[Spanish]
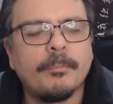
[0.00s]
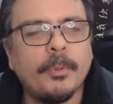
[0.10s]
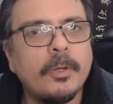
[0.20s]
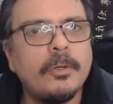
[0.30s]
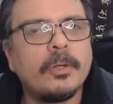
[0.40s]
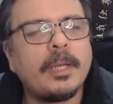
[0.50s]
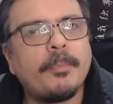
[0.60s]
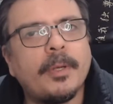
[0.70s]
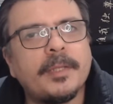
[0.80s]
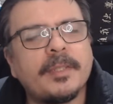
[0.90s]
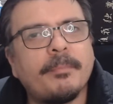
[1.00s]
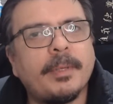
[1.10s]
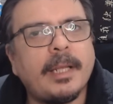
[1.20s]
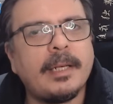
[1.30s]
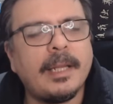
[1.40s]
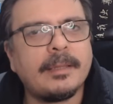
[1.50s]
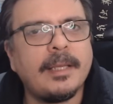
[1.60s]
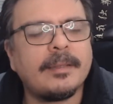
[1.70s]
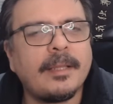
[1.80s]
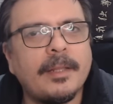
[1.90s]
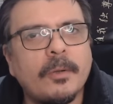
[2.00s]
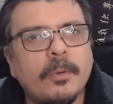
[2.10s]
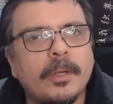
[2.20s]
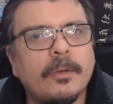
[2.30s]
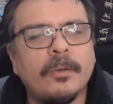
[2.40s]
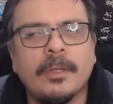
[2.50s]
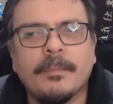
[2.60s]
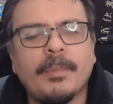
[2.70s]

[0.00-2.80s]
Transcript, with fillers: por lo que puedes esperar en la tienda del juego.